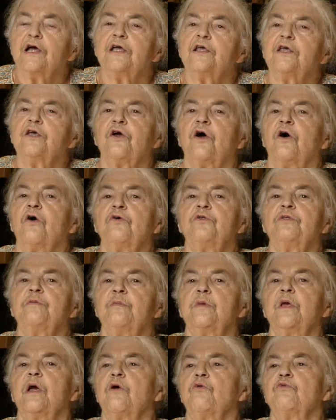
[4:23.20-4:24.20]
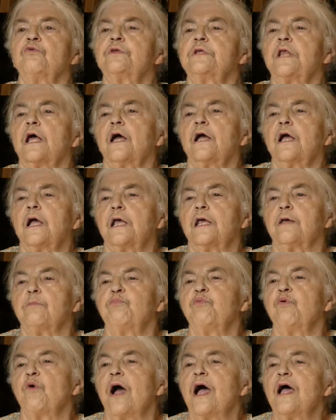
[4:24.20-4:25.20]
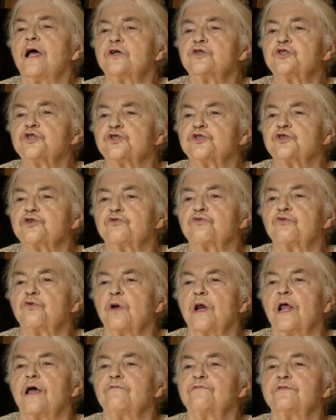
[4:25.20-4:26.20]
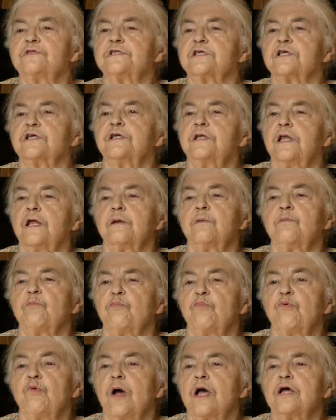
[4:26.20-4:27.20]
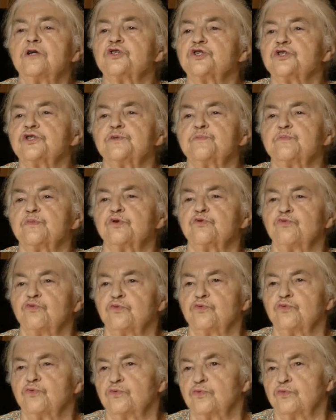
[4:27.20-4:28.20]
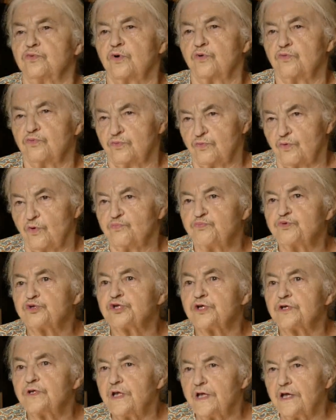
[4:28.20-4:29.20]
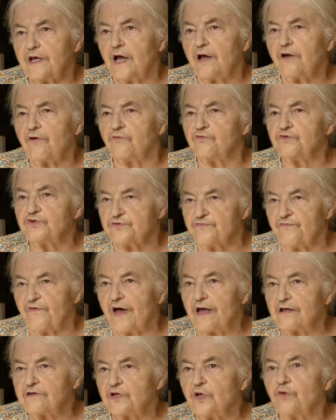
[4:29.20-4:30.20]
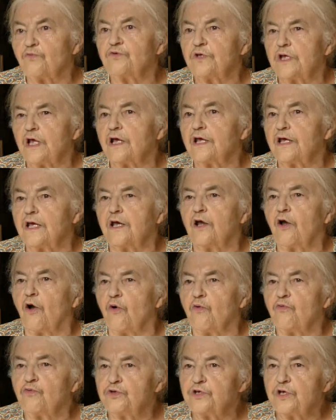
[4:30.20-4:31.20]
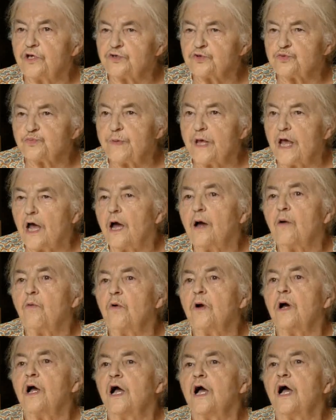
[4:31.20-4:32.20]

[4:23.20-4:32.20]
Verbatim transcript: i on miał taki płaszcz królewski. Ten płaszcz był obszyty jakąś watą, taki kołnierz miał,